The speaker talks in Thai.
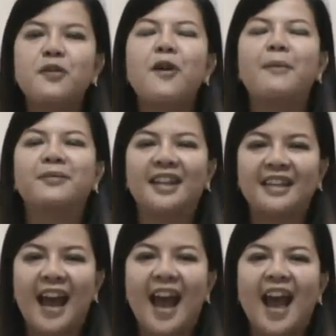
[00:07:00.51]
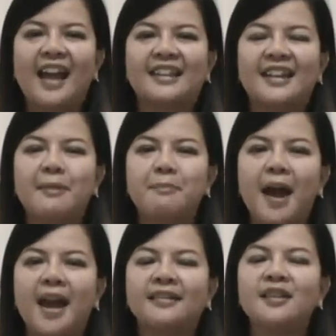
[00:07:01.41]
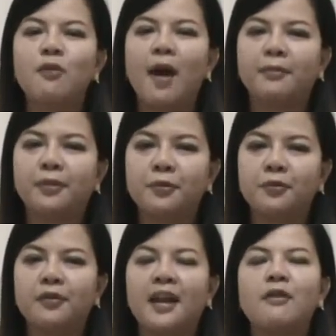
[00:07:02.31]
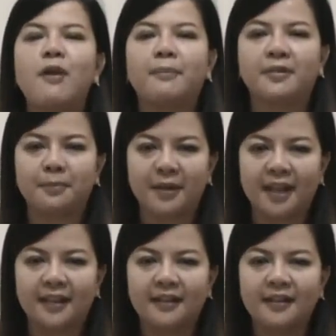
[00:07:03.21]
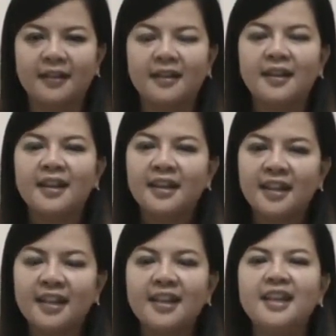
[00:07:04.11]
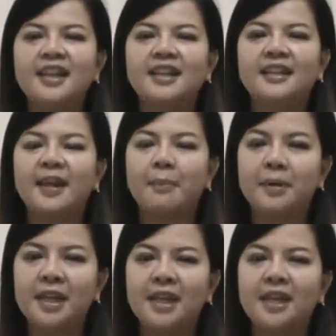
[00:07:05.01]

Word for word: ความศรัทธาจะนำมาซึ่งความสุขและความสำเร็จคิดดีทำดี